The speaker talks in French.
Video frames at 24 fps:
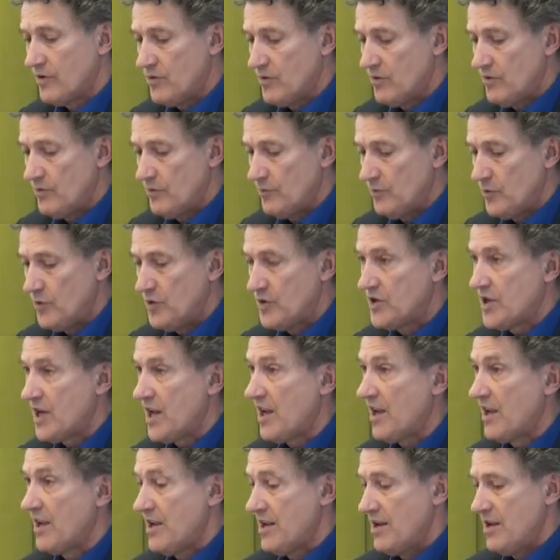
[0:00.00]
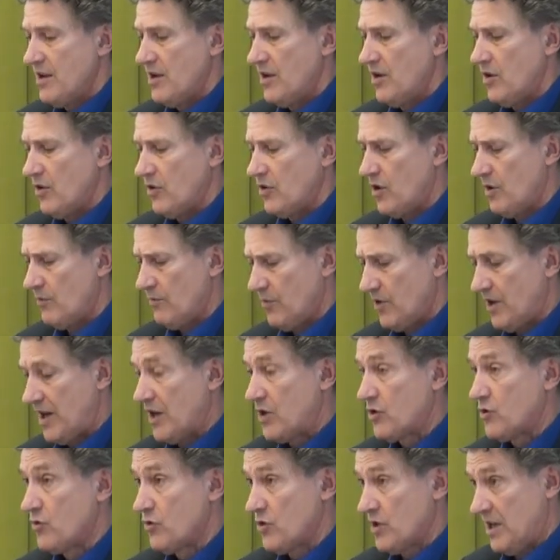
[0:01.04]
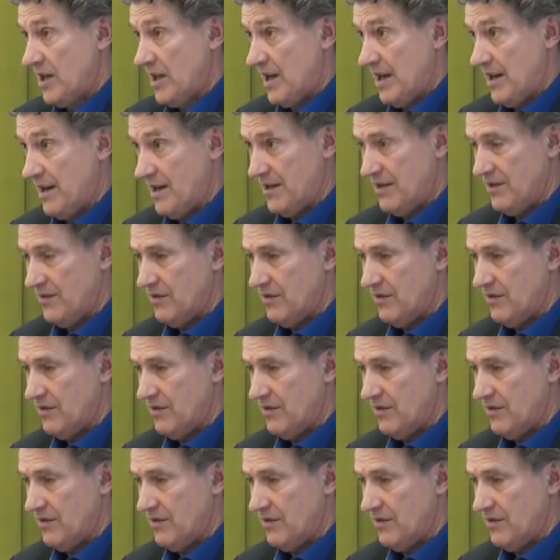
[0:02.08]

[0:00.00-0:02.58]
de Münzer comme quelque chose qu'il a